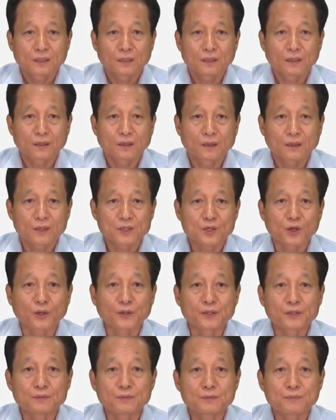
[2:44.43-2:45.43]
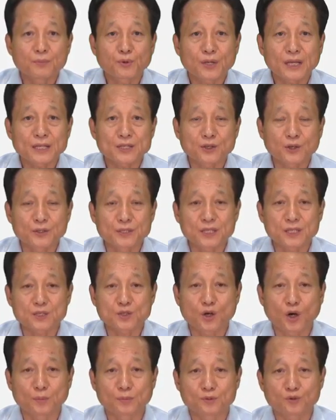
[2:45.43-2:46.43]
어, 전부나 전직
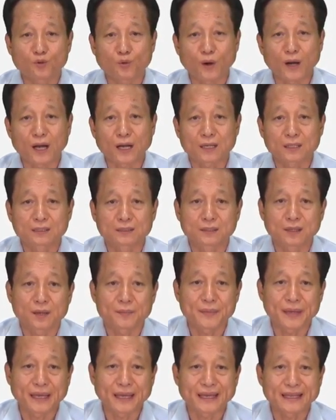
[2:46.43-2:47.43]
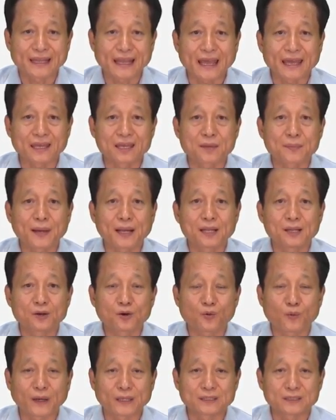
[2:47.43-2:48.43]
처분과 그 다음에 대기
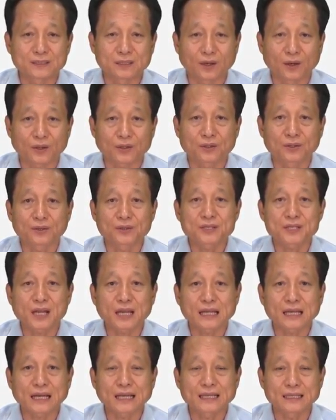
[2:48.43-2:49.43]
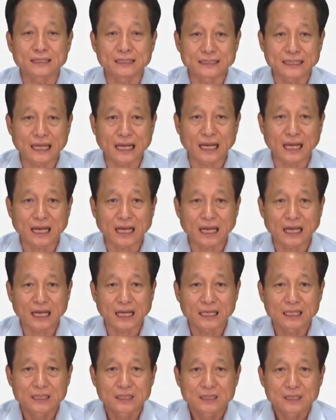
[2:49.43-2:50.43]
발령과는 어떤 차이가 있느냐.
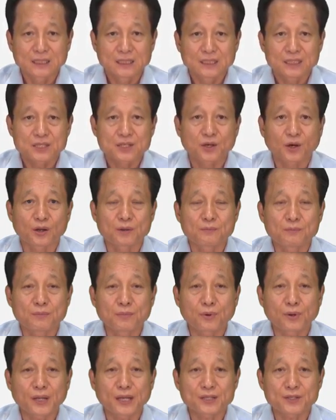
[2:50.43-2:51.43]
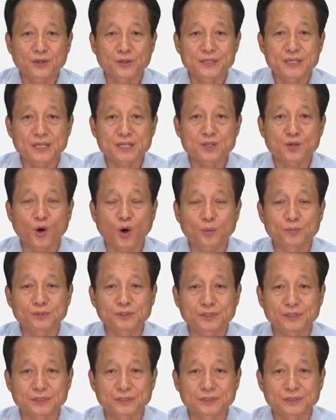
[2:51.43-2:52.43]
전부나 전직
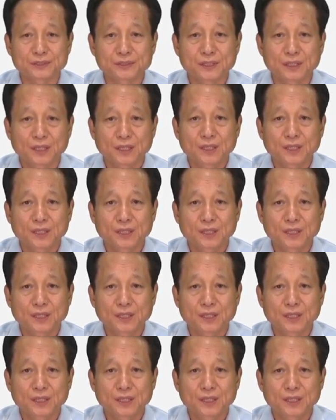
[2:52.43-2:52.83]
처분은